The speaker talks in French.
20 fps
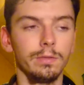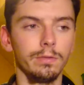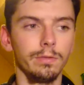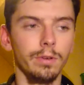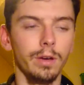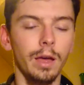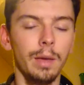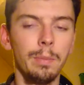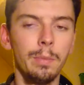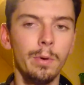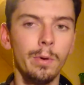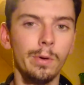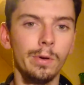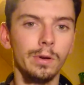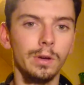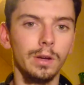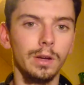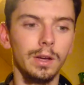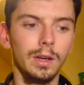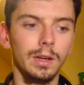
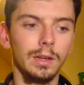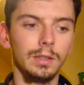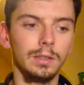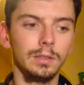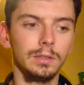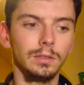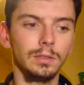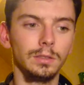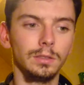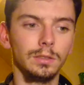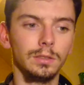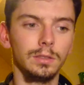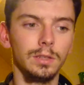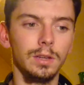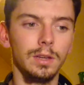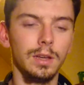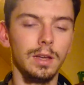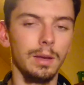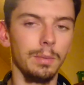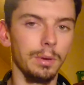vraiment
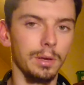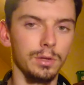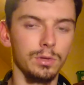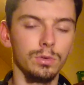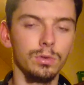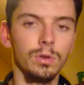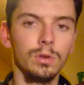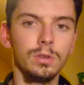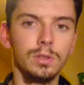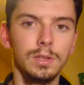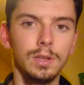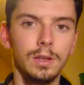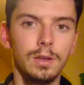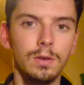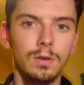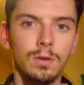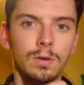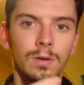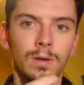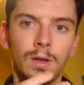impressionnant, c'est
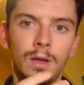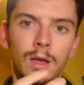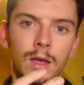que